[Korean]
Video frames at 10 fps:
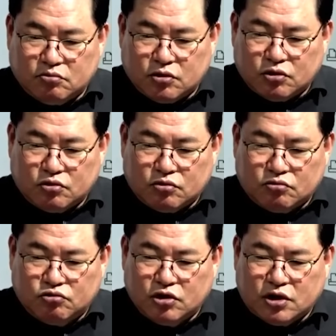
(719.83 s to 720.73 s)
뭐
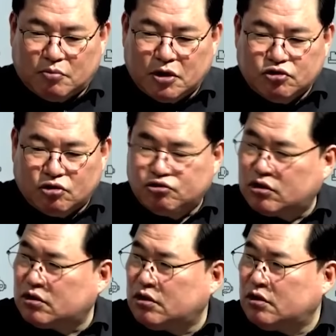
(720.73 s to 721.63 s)
둘이 잠만 자는 줄
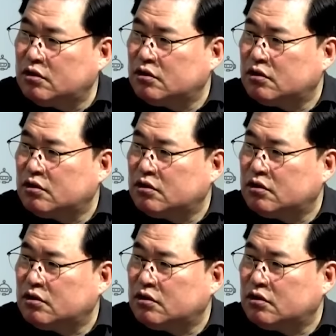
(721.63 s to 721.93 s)
알았더니